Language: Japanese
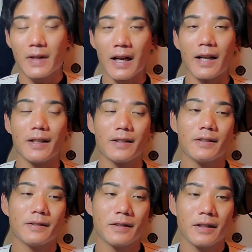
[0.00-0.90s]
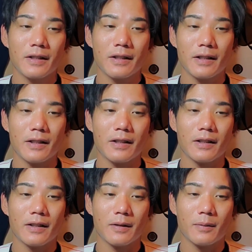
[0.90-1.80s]
はい
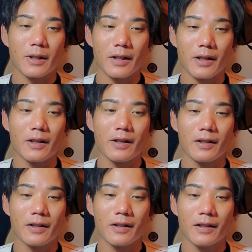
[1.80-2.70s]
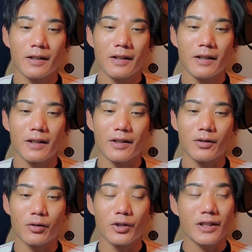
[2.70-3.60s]
えー、まあねえー、昨日
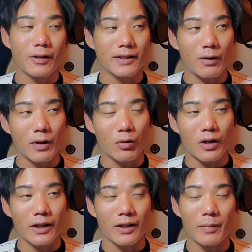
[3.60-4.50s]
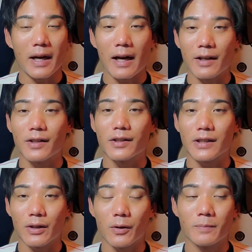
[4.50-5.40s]
の石川さんは5回で、まああれで
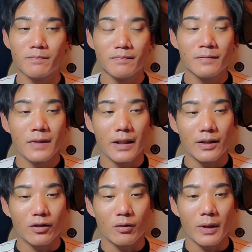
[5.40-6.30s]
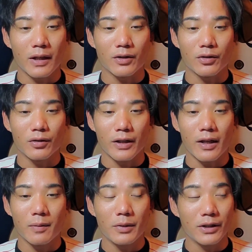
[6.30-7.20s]
すけど、えー、その前がちょっと
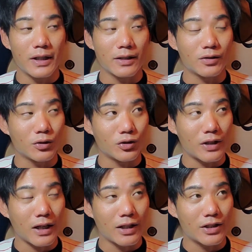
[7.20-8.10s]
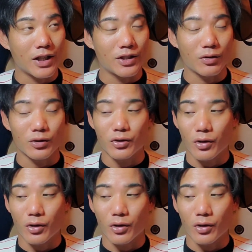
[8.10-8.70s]
ね、ピーターズ投手、高橋奎二投